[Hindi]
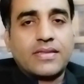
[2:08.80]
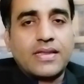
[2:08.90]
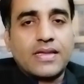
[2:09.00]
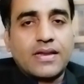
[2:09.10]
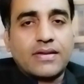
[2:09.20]

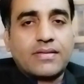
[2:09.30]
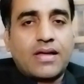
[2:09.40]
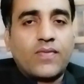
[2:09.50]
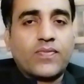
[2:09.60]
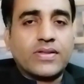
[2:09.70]
तरीके
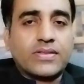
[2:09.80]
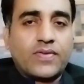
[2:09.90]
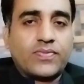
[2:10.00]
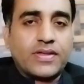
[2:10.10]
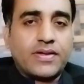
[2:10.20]
इंसाफ की
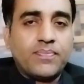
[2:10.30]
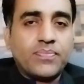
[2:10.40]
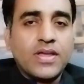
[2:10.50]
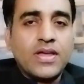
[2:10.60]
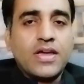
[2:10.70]
तरफ से
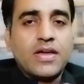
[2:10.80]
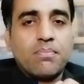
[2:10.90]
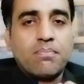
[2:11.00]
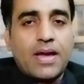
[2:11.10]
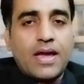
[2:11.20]

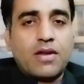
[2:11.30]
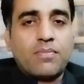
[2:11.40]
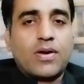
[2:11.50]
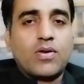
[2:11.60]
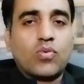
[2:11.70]

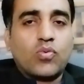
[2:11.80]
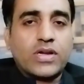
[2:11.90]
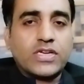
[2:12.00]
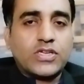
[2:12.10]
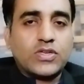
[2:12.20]
मेहरबानो
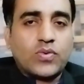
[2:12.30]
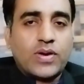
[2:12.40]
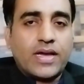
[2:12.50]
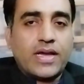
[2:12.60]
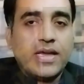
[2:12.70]
कुरैशी जो है